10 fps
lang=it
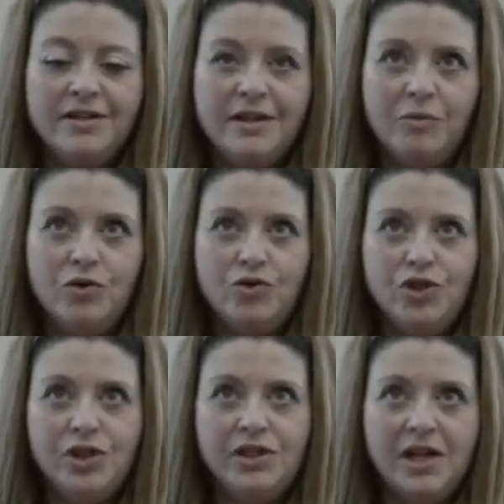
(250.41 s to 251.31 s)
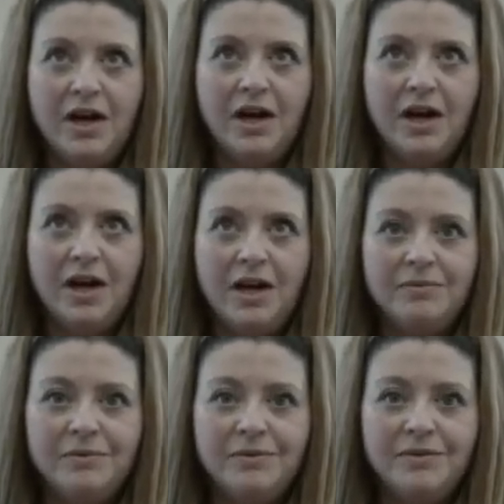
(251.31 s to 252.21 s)
siamo riusciti a,
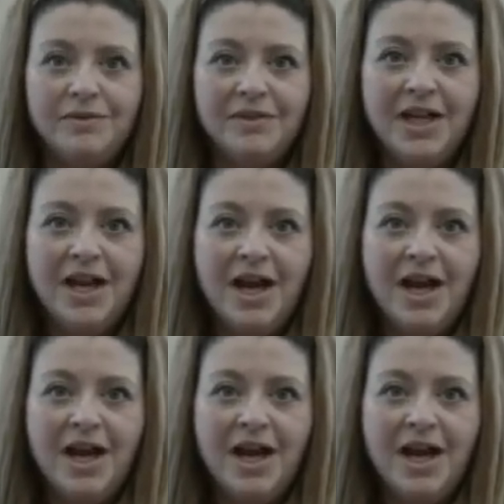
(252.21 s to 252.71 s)
mm,